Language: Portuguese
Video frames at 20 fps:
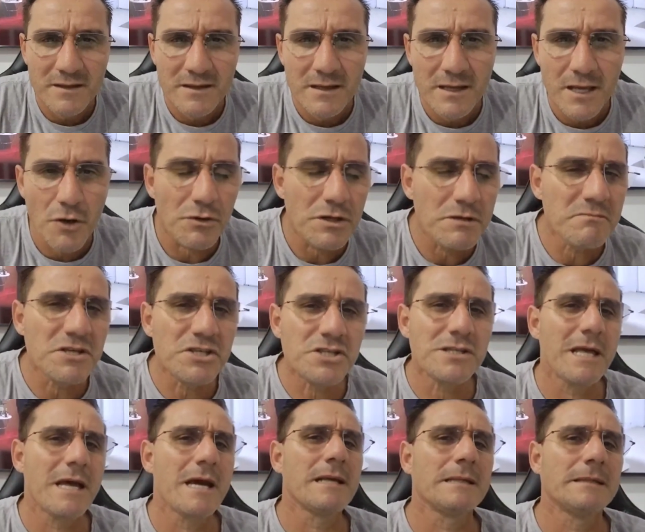é o limite
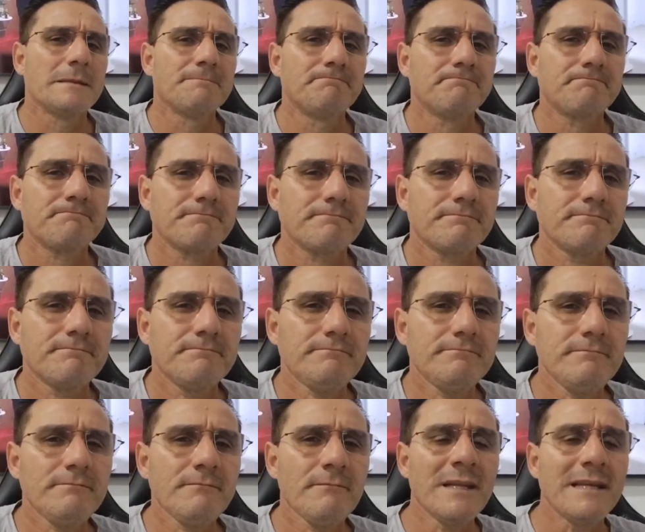dela.
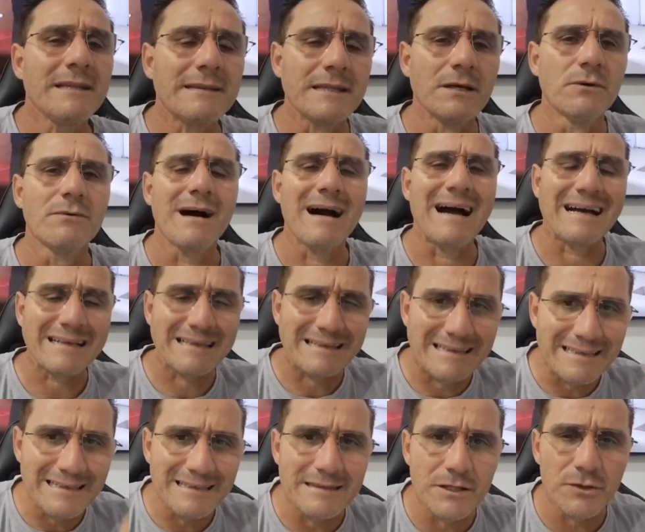Então
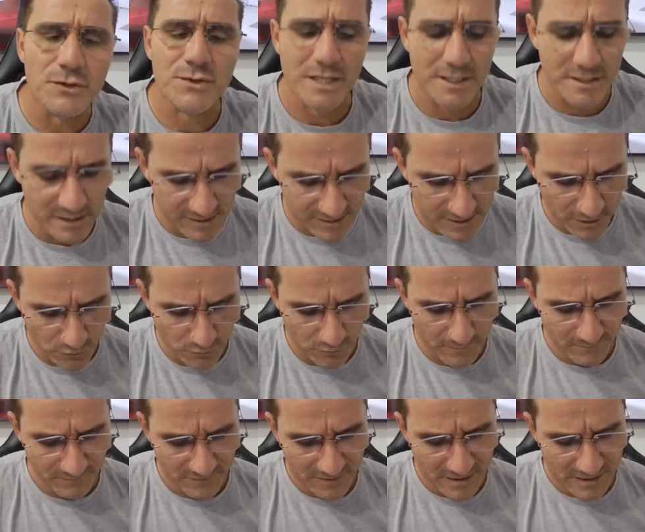aqui Deus está dizendo:
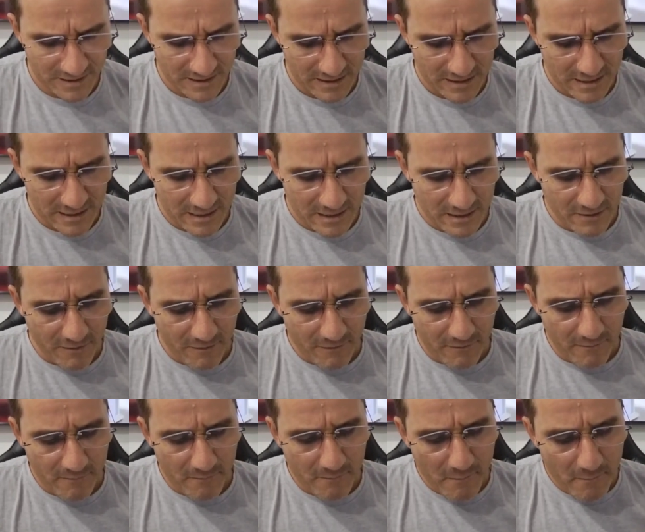
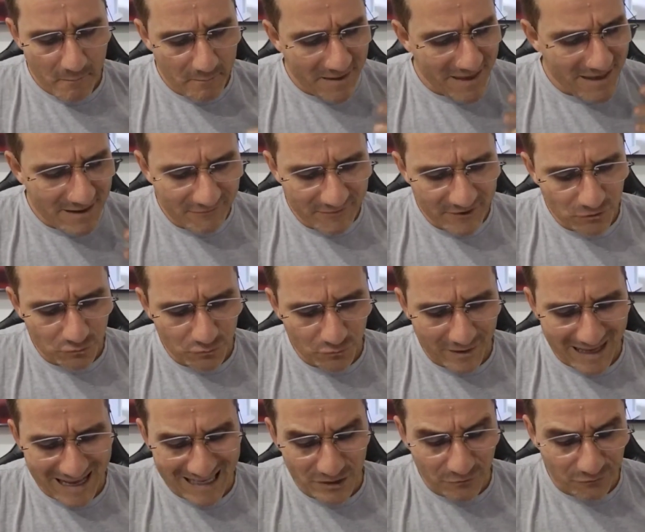
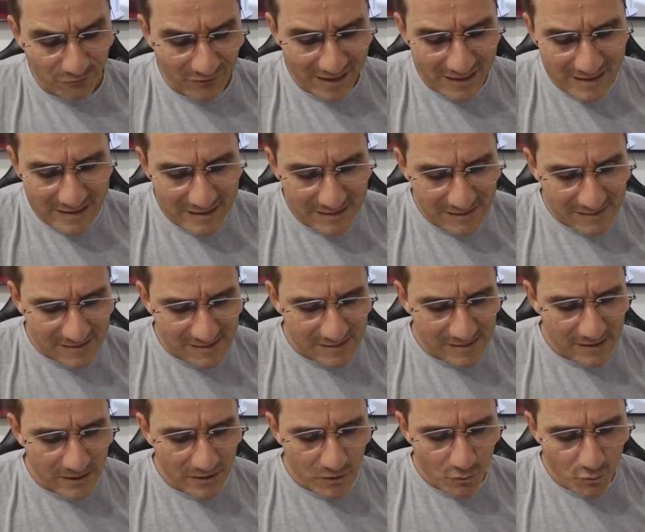bem-aventurado,
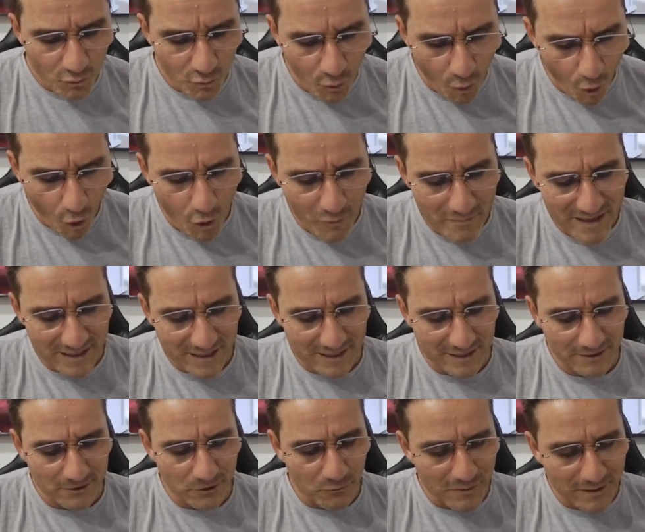feliz o homem que
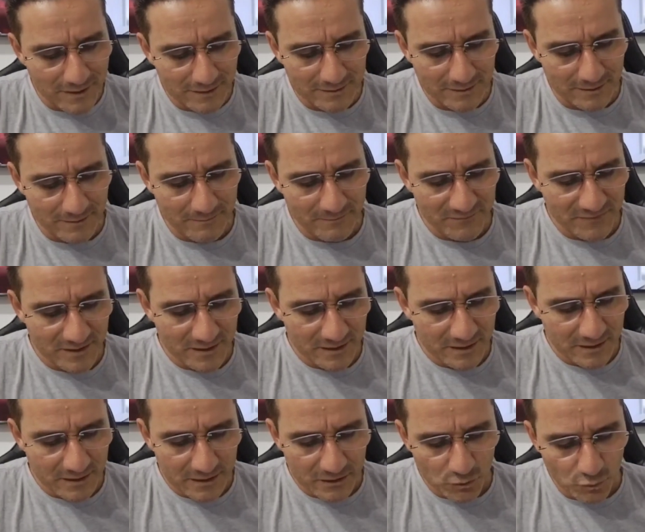não anda
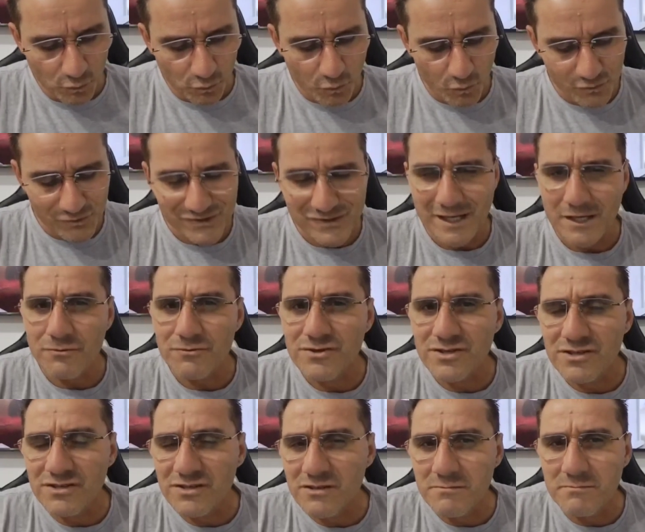no conselho
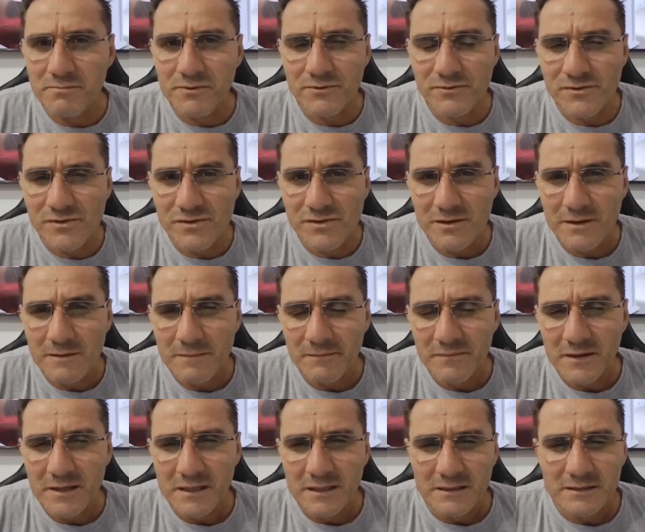de ímpios,
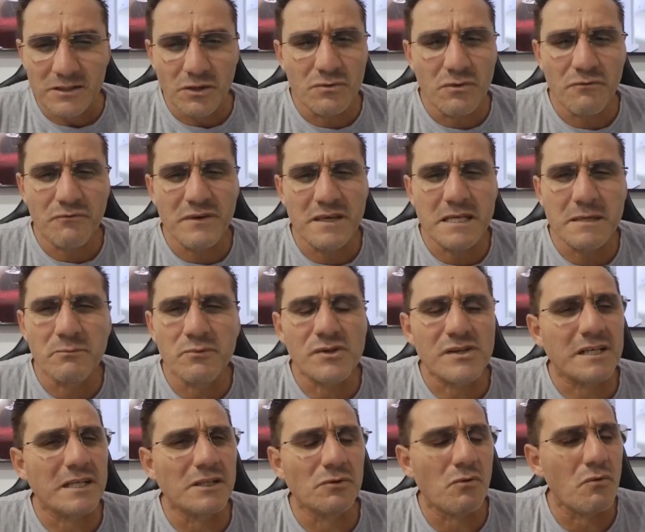então não fique
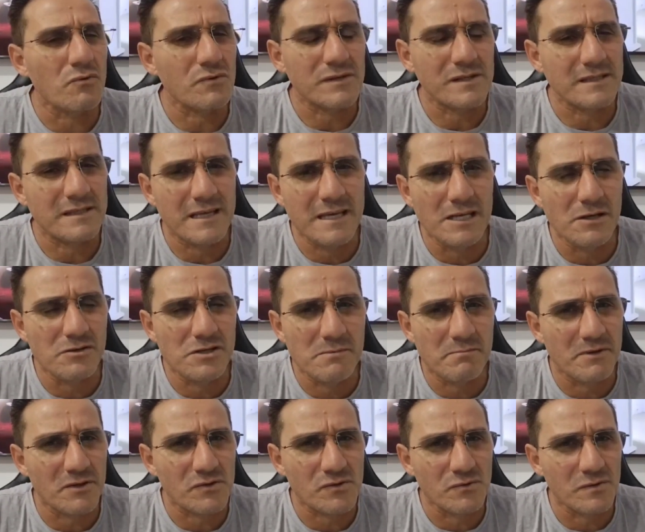buscando conselho de
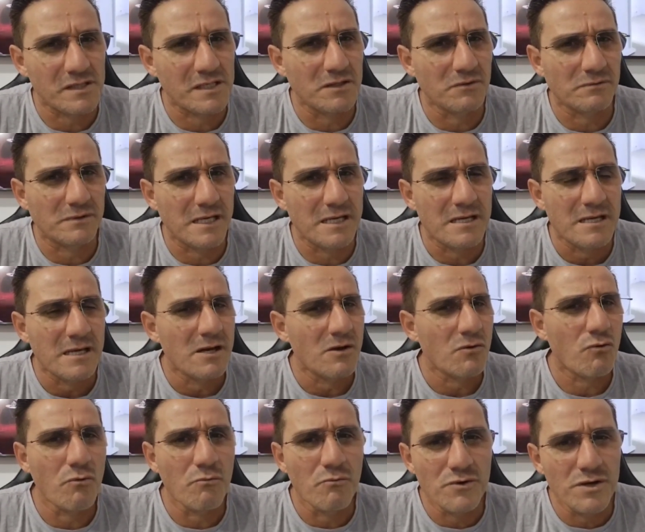pessoas que não têm
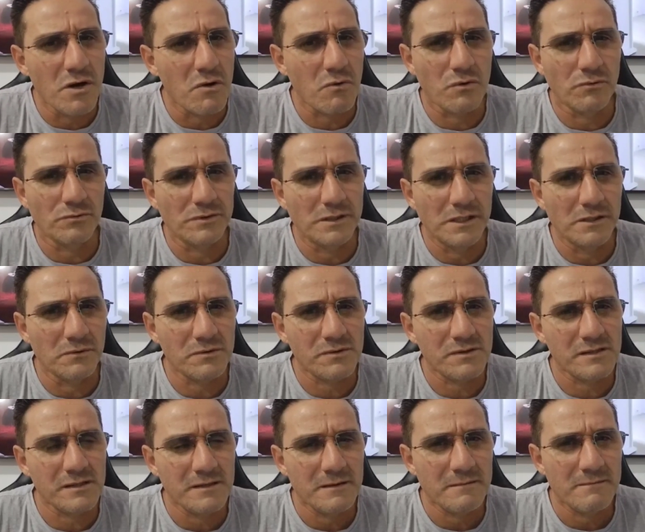comunhão com Deus.